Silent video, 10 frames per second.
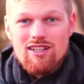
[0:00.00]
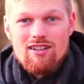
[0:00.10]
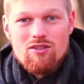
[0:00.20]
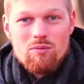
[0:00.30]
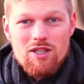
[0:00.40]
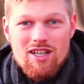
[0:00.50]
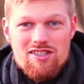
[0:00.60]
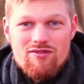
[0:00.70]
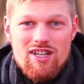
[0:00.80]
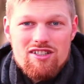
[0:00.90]
ja, um die
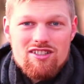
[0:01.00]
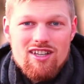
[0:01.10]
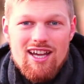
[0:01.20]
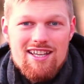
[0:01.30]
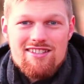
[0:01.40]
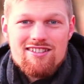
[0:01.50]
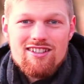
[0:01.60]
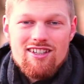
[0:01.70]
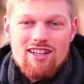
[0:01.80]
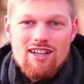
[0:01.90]
ganze Welt reise.
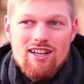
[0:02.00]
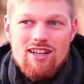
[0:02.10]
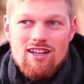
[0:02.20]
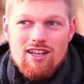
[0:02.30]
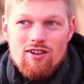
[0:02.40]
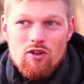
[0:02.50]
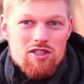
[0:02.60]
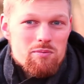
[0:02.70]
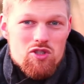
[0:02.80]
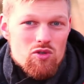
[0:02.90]
Und
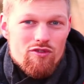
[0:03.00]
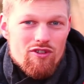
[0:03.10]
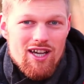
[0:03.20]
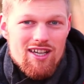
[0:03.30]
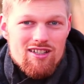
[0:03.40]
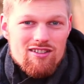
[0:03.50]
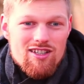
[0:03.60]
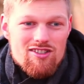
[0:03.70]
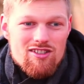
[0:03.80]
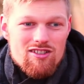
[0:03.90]
ich bin so frei,
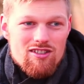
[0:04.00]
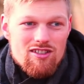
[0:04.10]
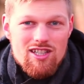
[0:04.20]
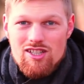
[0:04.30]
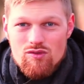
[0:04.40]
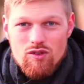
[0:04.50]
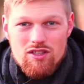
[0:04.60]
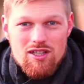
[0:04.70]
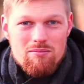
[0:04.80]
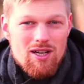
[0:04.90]
dass ich nichts
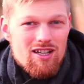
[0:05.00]
von dem